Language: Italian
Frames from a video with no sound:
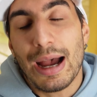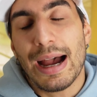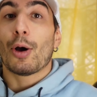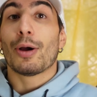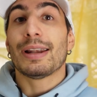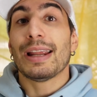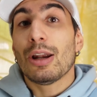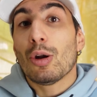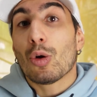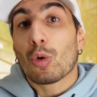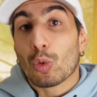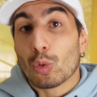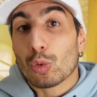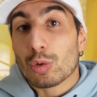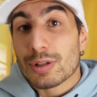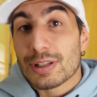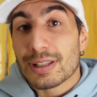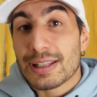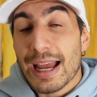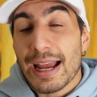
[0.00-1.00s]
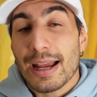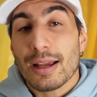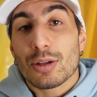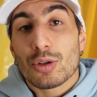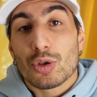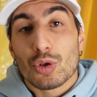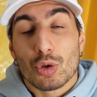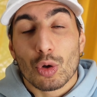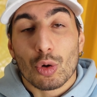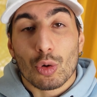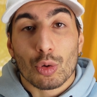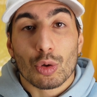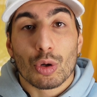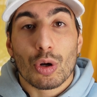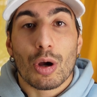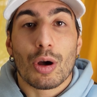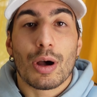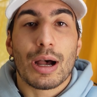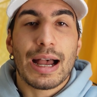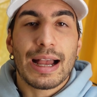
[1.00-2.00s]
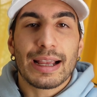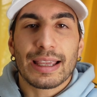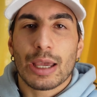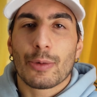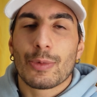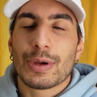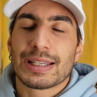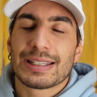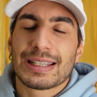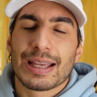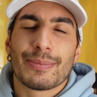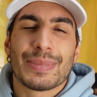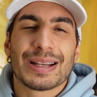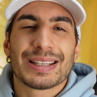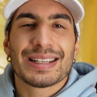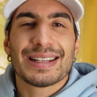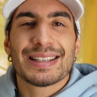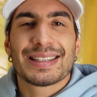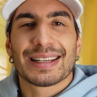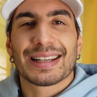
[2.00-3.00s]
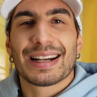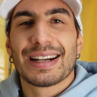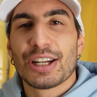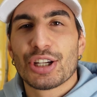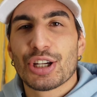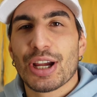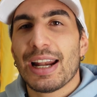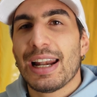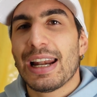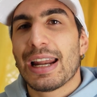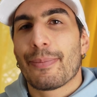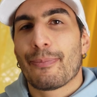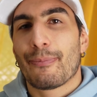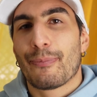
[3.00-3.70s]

Poi le locuste sono anche queste abbastanza grandicelle,